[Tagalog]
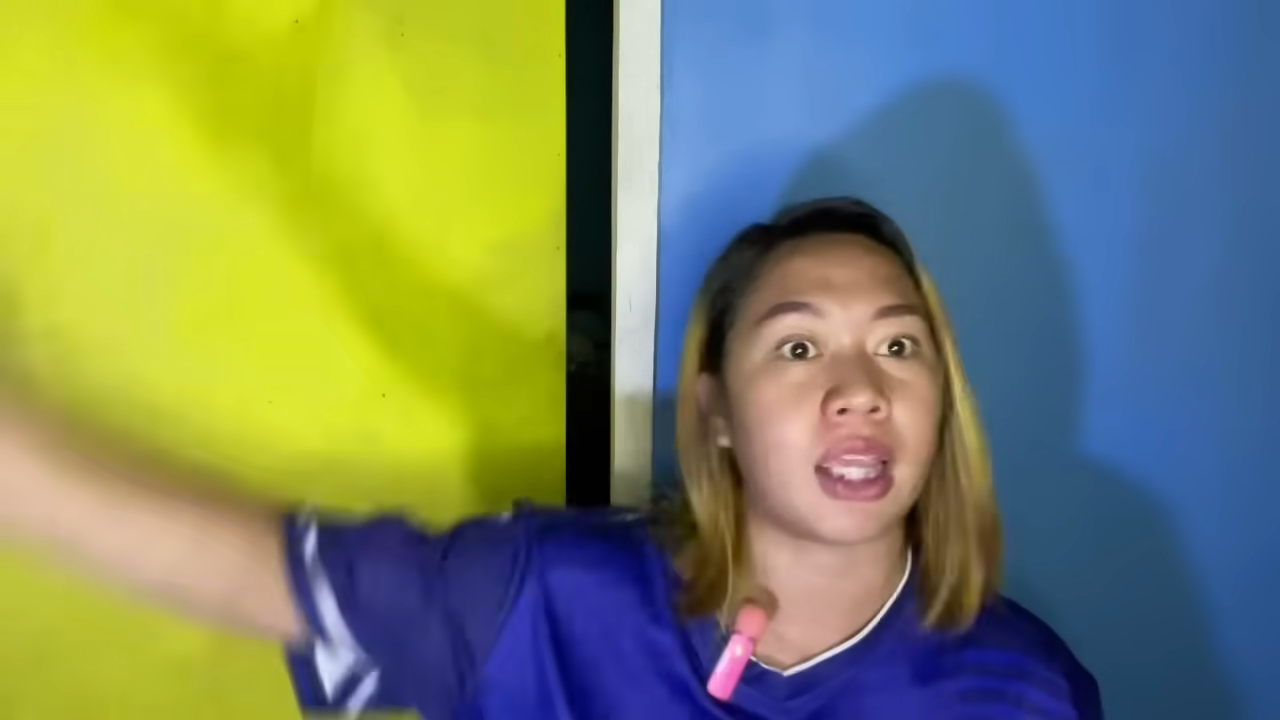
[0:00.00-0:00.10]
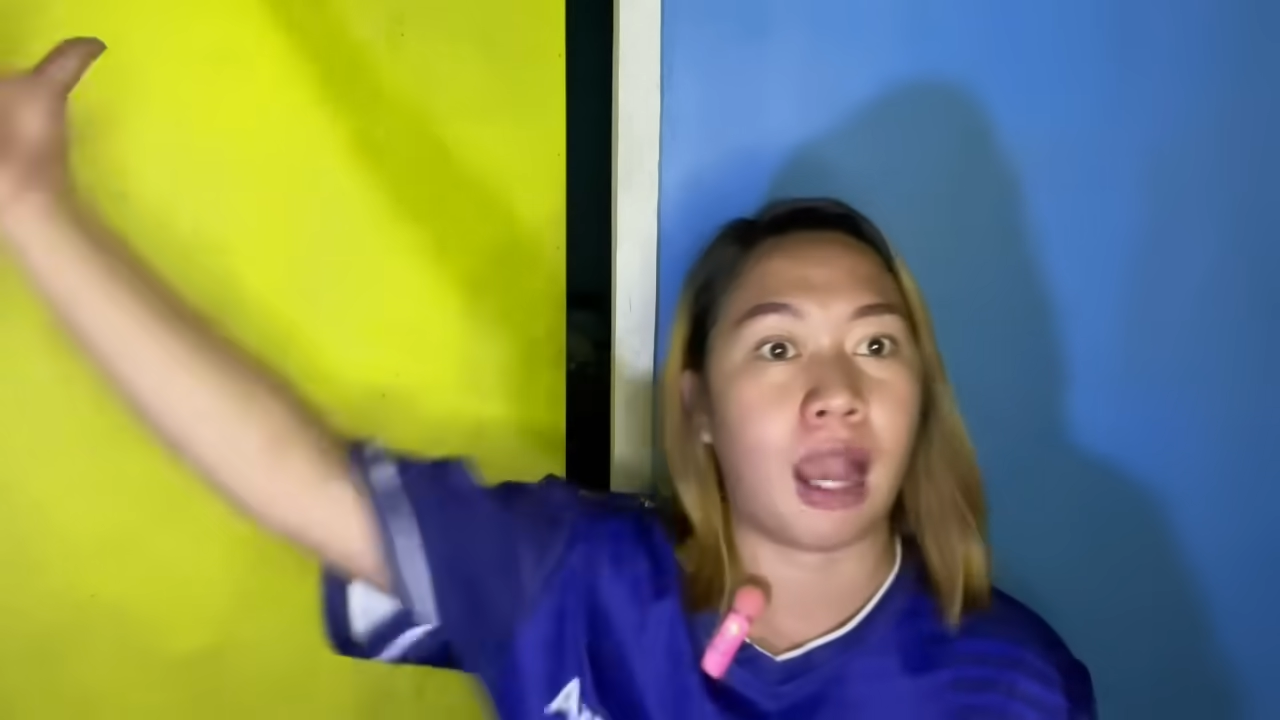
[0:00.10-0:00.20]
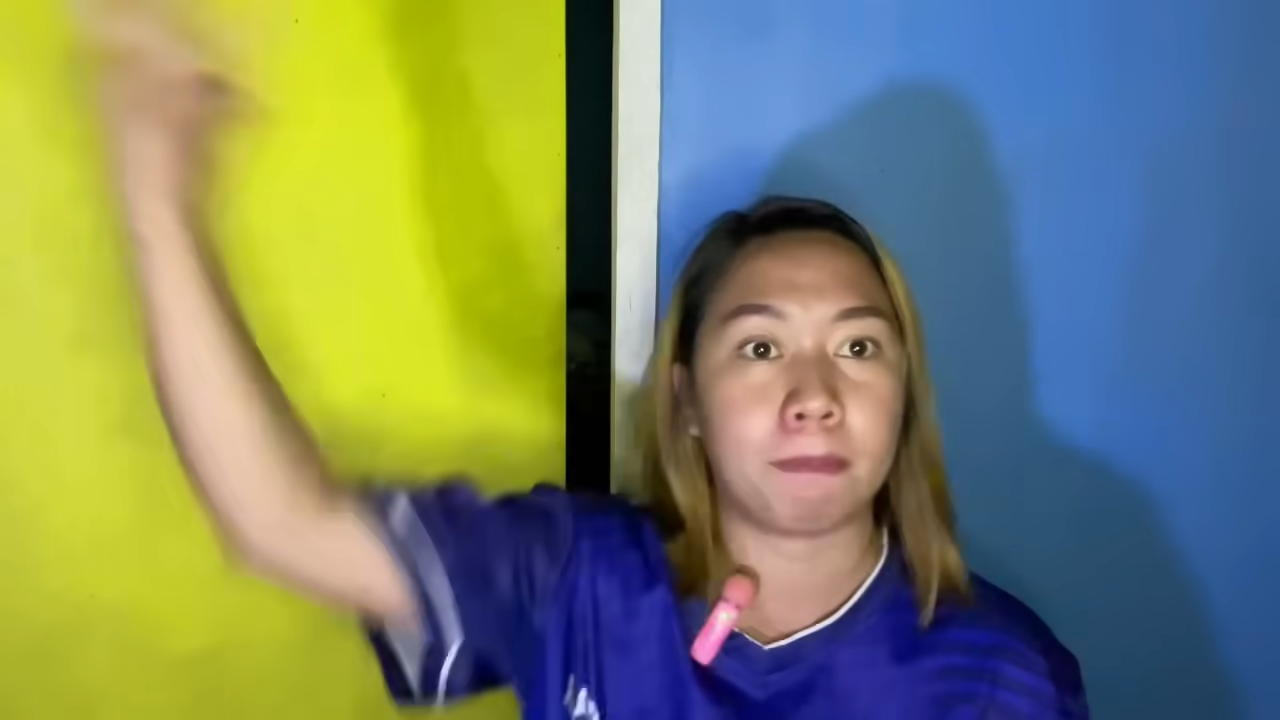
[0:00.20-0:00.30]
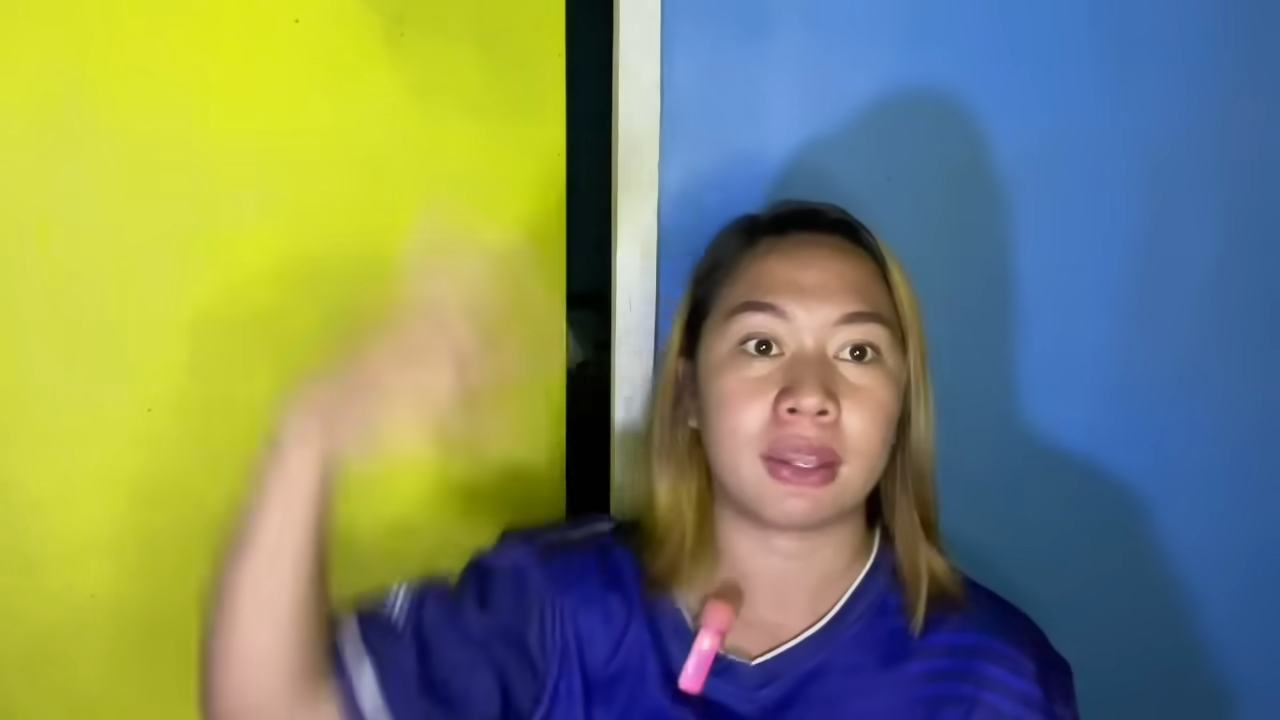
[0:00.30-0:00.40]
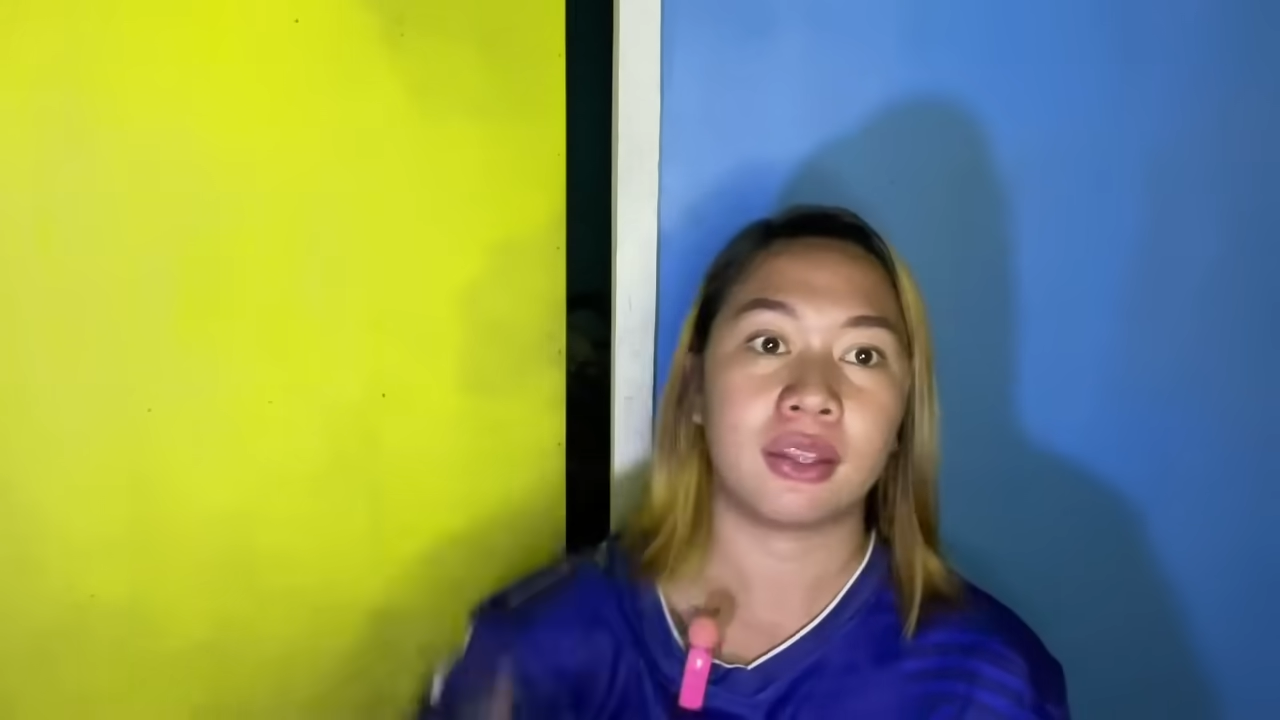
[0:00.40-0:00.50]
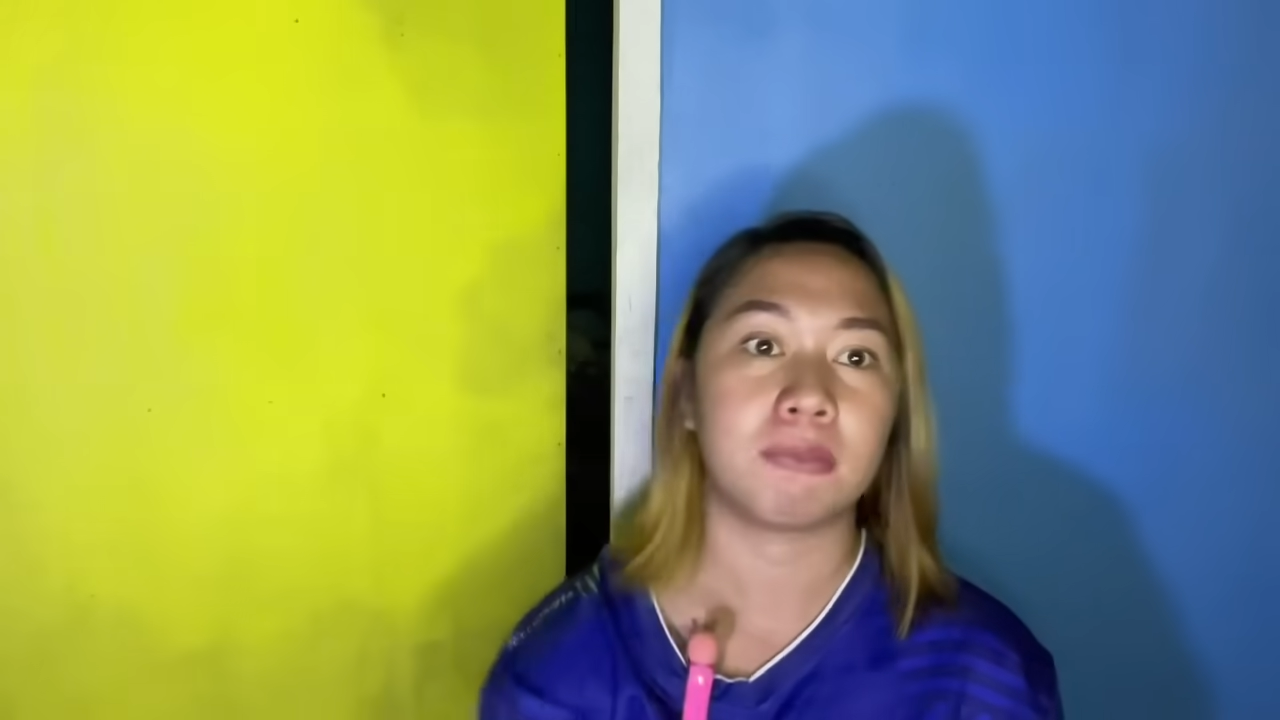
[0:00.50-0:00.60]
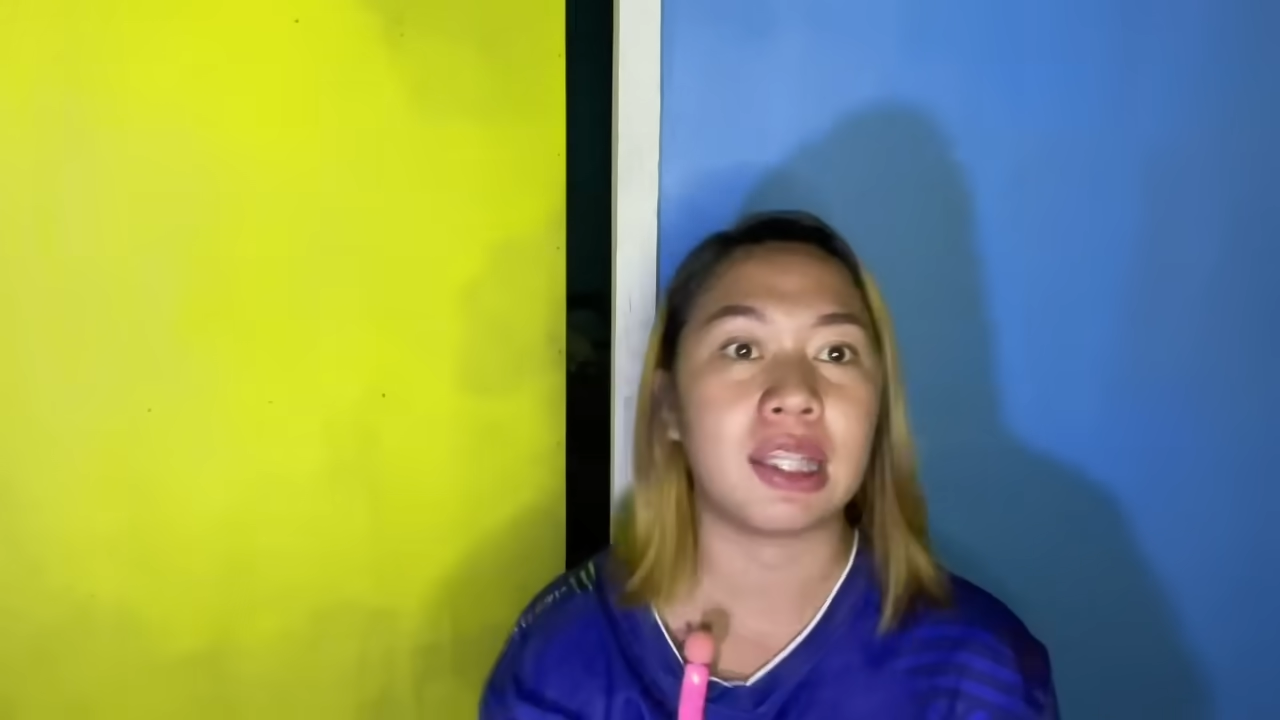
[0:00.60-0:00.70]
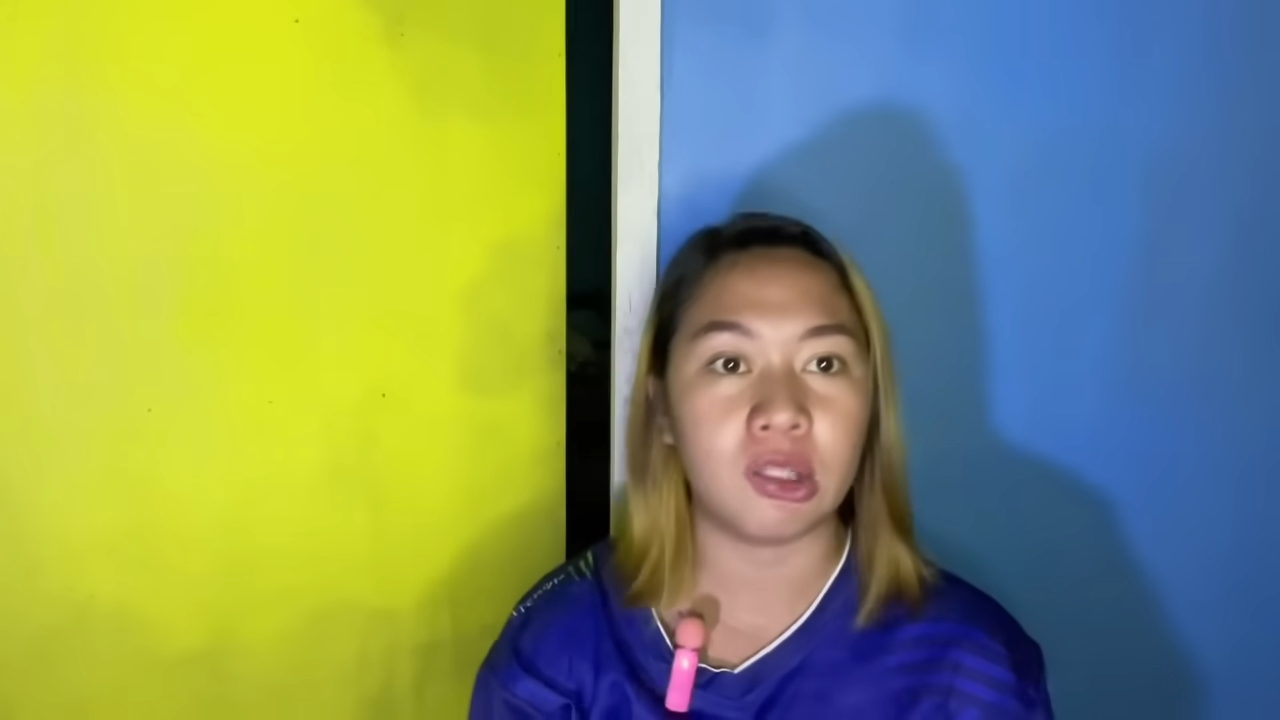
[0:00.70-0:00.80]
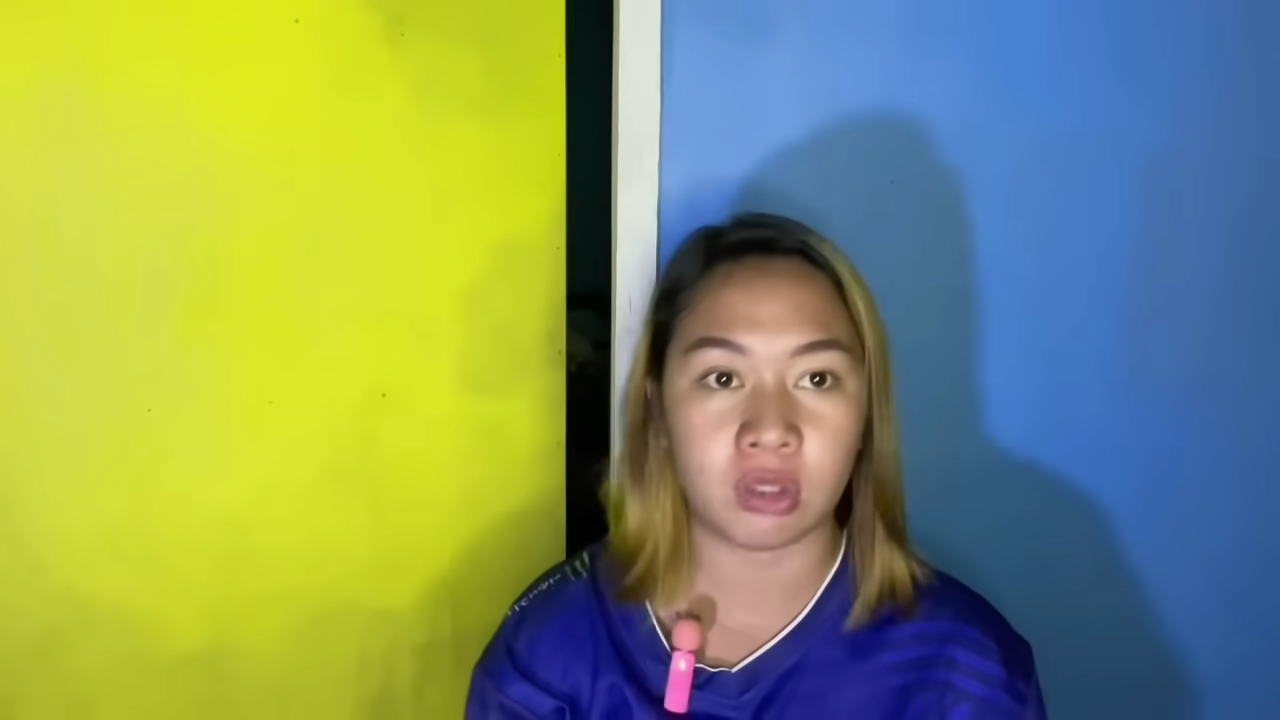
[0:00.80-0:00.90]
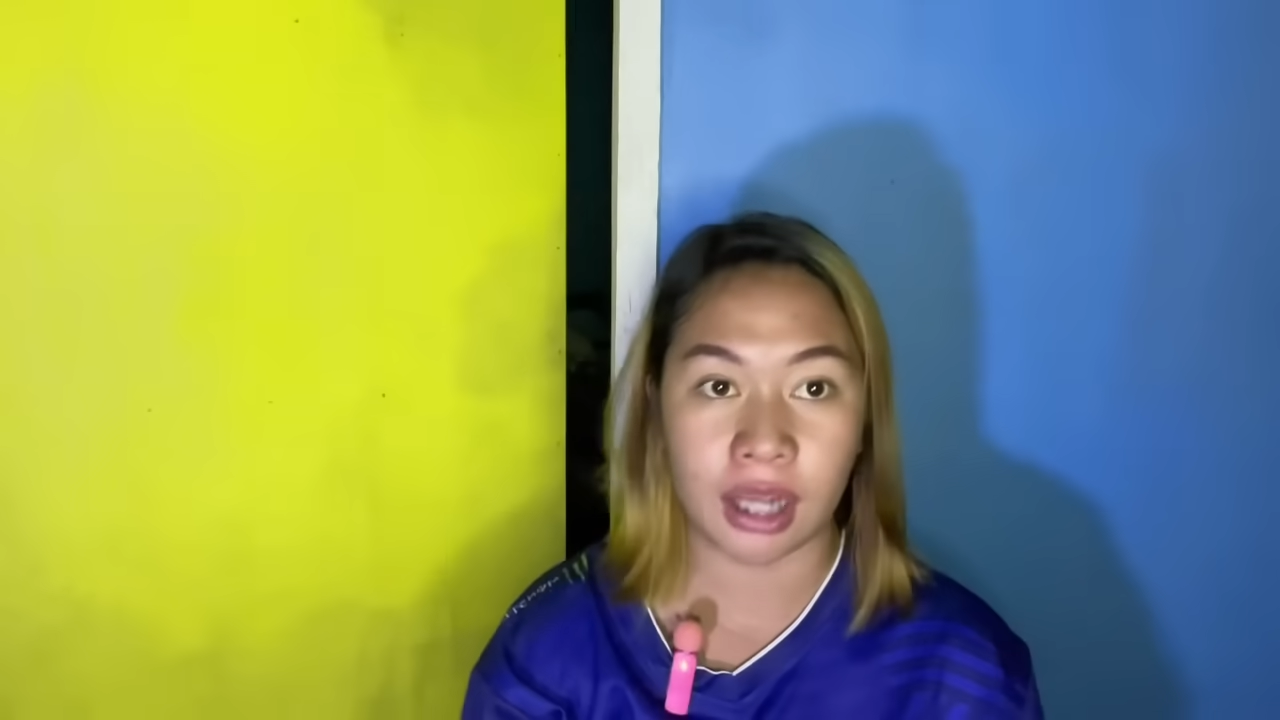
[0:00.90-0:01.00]
apat na
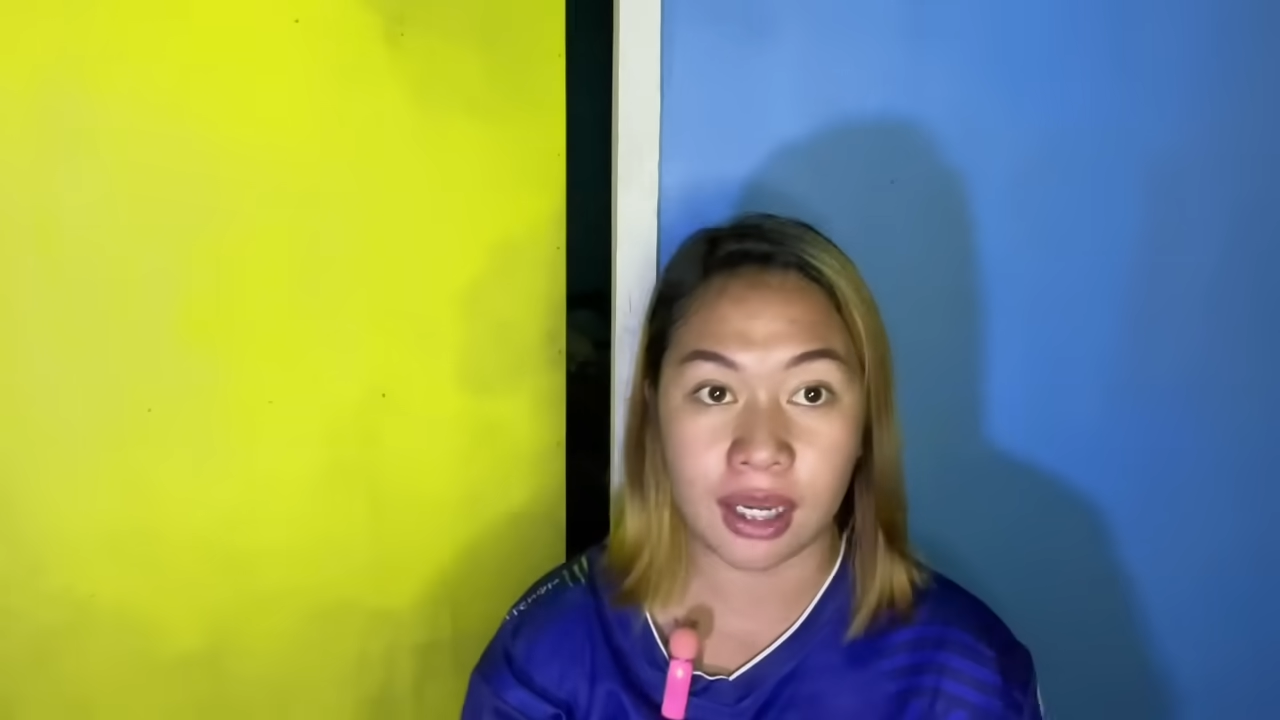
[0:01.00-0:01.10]
milyon